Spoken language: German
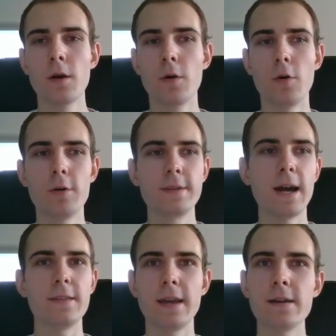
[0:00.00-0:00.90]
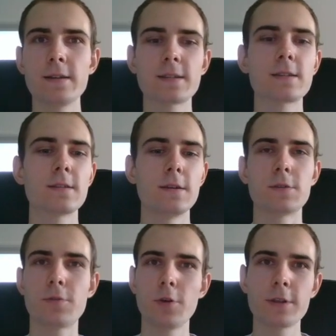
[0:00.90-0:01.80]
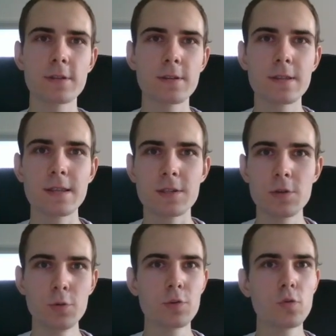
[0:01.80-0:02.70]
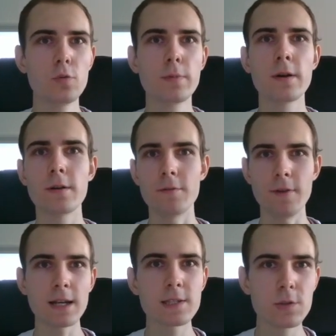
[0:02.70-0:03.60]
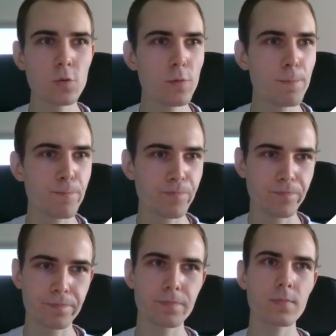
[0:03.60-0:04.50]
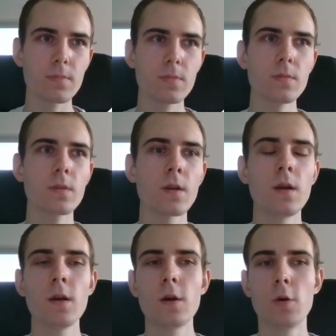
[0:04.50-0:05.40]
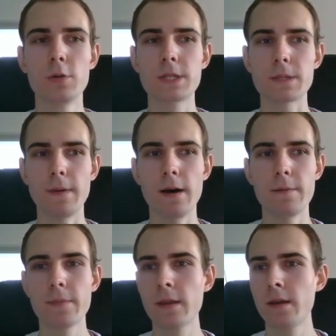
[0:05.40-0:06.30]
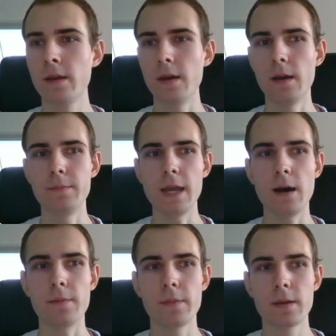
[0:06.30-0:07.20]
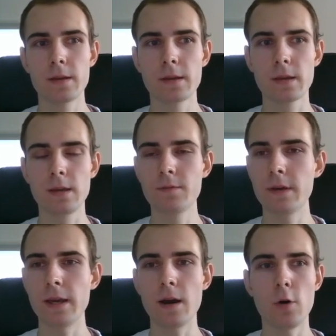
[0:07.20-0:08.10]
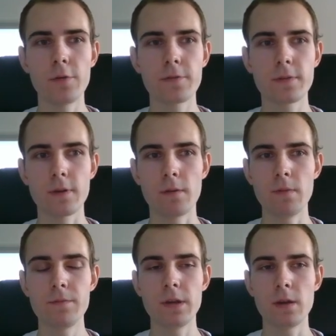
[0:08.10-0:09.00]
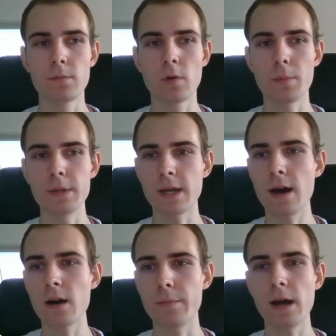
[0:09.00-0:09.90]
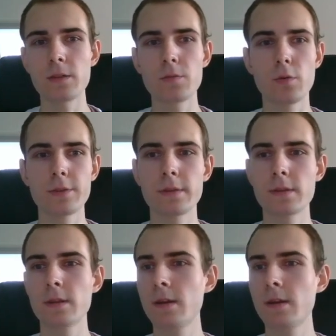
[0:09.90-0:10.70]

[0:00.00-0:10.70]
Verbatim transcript: Und ja, der ist, es fördert das YouTube-Wachstum. Und zwar, ähm, ja, kriegen wir ja oft, ähm, wenn wir eben Kommentare beantworten,